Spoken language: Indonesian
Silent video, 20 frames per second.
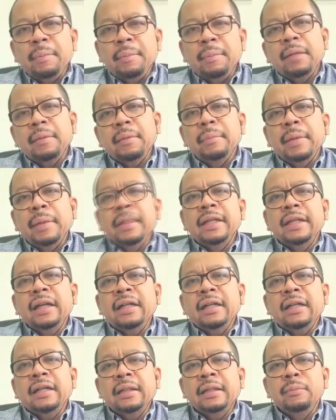bicara
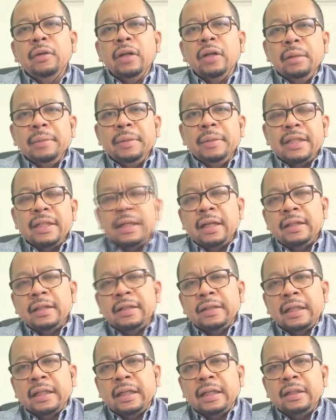amandemen ya, kita bukan
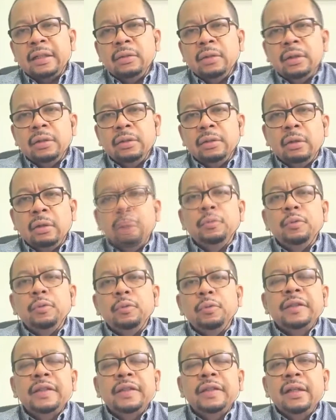bicara syarat eh,
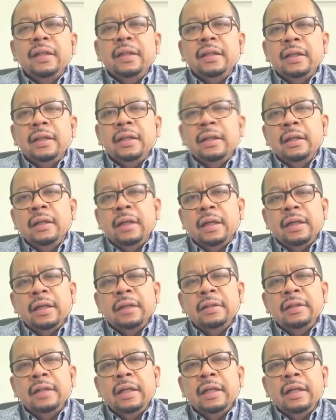20 persen eh,